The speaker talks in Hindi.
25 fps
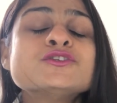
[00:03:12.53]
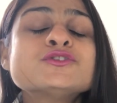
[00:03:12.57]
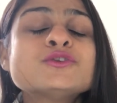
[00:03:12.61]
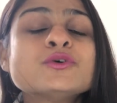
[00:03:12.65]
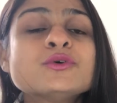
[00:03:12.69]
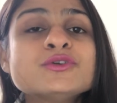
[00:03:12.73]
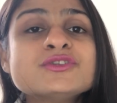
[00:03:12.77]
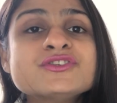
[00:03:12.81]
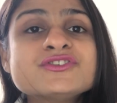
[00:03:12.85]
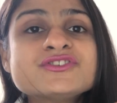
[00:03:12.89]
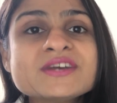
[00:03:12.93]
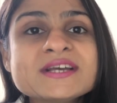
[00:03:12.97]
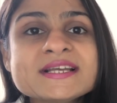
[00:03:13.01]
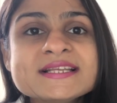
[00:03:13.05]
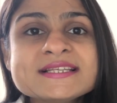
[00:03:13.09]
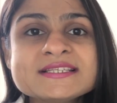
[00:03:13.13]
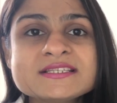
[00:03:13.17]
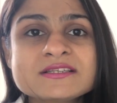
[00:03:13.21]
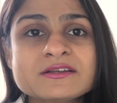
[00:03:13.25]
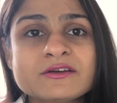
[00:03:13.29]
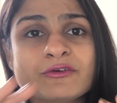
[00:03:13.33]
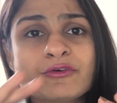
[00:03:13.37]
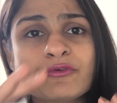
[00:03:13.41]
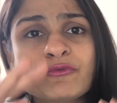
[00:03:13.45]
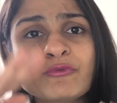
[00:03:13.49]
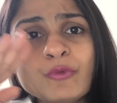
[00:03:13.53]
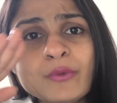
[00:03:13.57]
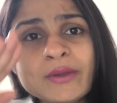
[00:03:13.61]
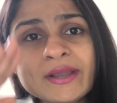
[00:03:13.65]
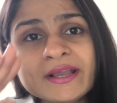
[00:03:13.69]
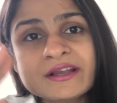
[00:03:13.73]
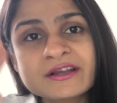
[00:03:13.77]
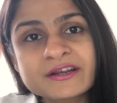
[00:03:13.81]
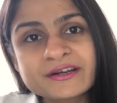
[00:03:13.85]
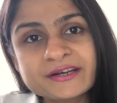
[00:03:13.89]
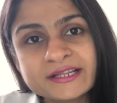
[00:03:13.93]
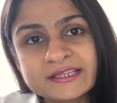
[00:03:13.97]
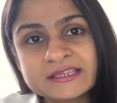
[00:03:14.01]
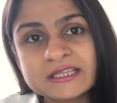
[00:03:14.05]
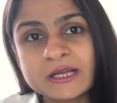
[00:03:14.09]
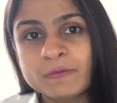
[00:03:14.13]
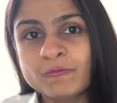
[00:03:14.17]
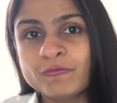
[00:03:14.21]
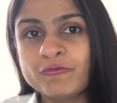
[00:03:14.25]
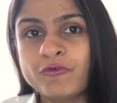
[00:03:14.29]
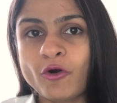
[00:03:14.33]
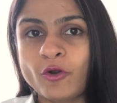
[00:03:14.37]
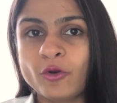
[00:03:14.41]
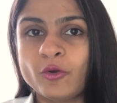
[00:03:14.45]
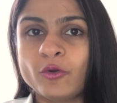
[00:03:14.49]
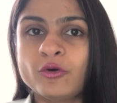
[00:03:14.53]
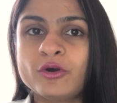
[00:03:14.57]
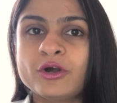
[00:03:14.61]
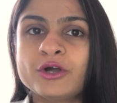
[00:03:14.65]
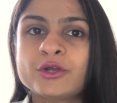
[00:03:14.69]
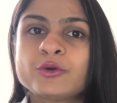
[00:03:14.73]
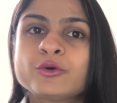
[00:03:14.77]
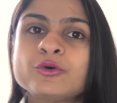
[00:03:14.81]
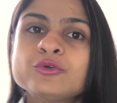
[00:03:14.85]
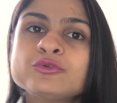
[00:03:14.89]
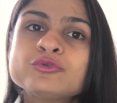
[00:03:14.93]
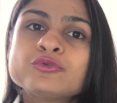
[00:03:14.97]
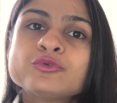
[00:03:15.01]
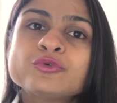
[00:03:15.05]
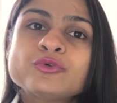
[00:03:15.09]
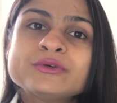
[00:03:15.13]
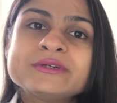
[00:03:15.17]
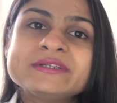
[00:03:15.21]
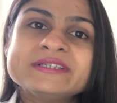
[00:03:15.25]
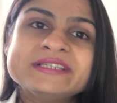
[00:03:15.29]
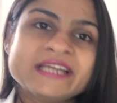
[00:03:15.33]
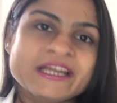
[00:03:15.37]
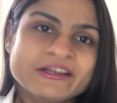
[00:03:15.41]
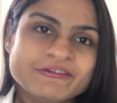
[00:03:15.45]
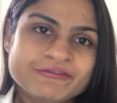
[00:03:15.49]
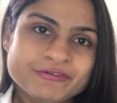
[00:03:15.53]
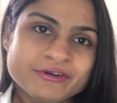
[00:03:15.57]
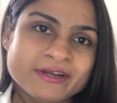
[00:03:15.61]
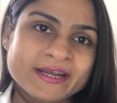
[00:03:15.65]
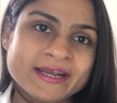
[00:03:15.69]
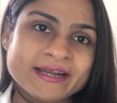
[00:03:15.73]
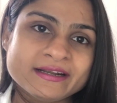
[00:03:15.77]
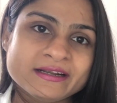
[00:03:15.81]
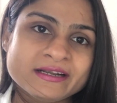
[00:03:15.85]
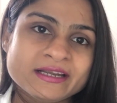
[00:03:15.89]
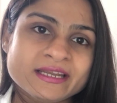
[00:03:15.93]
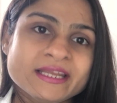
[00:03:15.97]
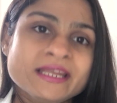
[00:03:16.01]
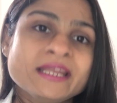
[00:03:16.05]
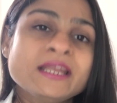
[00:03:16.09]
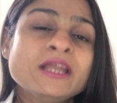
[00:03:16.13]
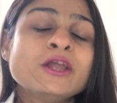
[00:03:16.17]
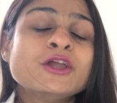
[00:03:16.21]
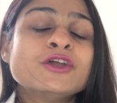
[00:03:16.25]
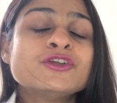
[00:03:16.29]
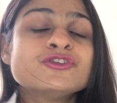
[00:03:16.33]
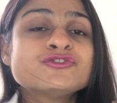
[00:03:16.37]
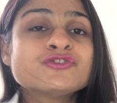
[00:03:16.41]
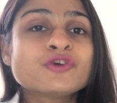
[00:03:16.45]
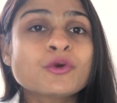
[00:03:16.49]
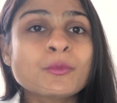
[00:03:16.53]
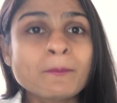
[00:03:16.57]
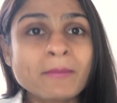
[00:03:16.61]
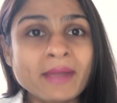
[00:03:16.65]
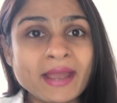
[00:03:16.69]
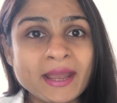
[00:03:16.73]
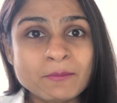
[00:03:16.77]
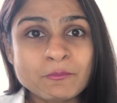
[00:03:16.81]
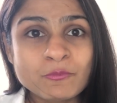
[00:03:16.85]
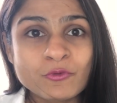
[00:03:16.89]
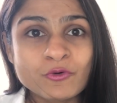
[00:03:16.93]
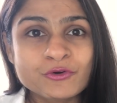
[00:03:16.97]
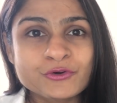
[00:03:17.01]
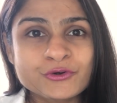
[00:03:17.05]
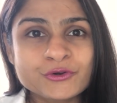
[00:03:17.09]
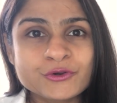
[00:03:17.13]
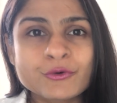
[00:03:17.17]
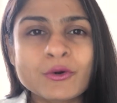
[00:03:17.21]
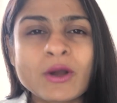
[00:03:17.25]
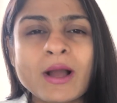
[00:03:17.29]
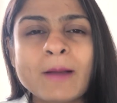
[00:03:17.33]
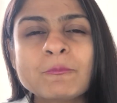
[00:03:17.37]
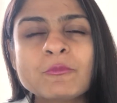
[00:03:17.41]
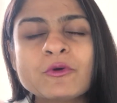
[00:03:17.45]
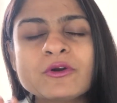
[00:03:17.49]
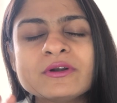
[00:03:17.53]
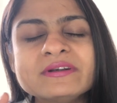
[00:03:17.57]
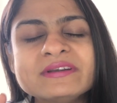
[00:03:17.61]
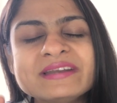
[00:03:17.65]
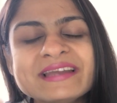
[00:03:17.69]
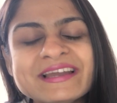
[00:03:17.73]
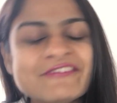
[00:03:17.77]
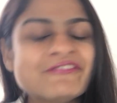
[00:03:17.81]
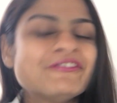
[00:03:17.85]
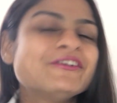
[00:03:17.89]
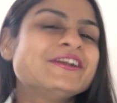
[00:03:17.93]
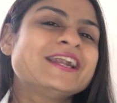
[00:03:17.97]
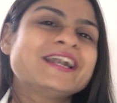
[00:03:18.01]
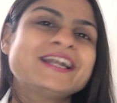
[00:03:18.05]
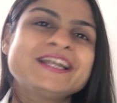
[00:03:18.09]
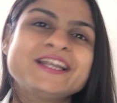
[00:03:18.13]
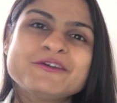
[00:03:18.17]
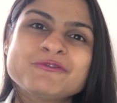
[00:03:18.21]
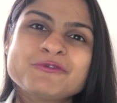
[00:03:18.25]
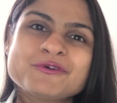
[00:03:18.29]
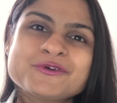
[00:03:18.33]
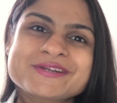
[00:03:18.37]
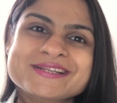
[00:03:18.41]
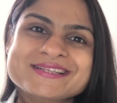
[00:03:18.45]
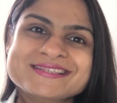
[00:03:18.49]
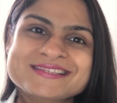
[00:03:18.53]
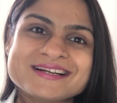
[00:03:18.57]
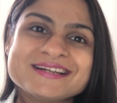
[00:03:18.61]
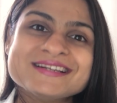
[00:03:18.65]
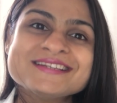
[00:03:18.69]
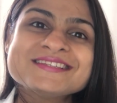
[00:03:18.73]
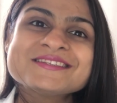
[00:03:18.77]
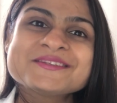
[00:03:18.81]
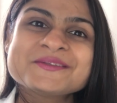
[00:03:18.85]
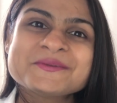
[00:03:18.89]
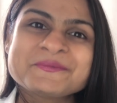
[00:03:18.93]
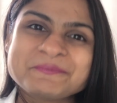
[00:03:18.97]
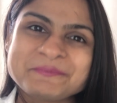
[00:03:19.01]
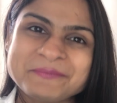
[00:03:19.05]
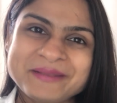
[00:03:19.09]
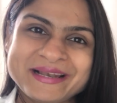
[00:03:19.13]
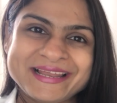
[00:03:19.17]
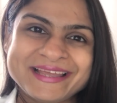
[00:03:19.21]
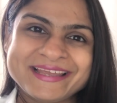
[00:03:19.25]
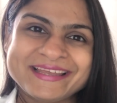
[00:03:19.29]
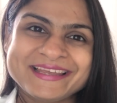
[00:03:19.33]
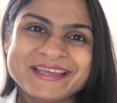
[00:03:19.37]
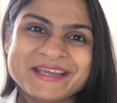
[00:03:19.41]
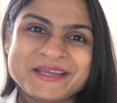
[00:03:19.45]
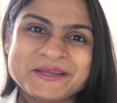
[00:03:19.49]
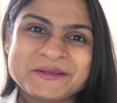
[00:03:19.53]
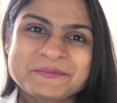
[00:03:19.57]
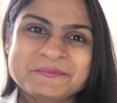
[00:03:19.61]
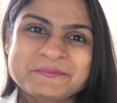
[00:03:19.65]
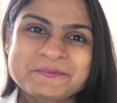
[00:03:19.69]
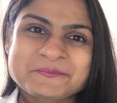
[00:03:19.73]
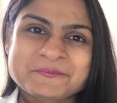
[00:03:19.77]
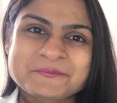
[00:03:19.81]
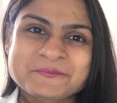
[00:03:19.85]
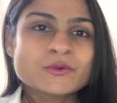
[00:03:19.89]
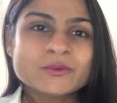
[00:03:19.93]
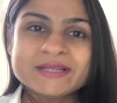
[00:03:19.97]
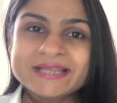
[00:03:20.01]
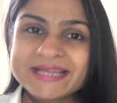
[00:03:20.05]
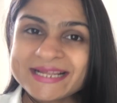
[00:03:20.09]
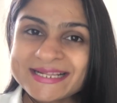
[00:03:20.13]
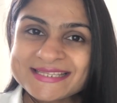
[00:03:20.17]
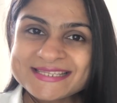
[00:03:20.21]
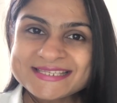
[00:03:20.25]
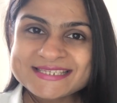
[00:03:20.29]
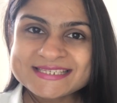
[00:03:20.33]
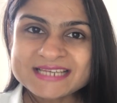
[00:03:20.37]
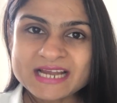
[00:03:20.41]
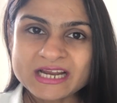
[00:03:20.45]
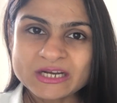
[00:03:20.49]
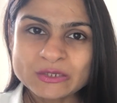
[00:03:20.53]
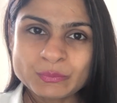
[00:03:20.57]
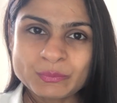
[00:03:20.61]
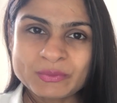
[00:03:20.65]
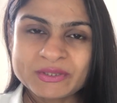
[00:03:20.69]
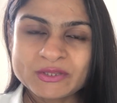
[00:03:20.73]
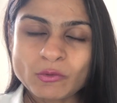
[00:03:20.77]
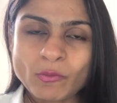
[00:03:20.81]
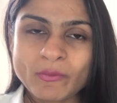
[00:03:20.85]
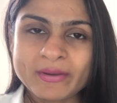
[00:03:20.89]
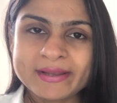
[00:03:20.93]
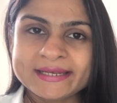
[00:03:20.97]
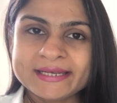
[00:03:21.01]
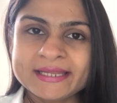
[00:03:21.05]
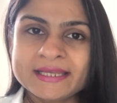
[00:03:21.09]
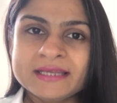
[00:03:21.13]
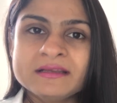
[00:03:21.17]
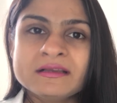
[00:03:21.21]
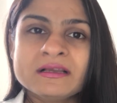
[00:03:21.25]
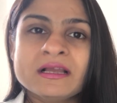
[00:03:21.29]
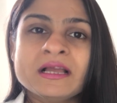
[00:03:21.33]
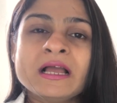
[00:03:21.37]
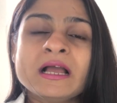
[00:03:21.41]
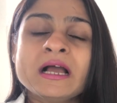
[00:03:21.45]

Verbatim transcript: सो so जस्ट वो एक रिदम फॉलो करो तो डेफिनेटली जो मैं बोल रही हूँ आपको डेफिनेटली वो रिजल्ट्स मिलेंगे तो लेट्स स्टार्ट विथ ऑयलिंग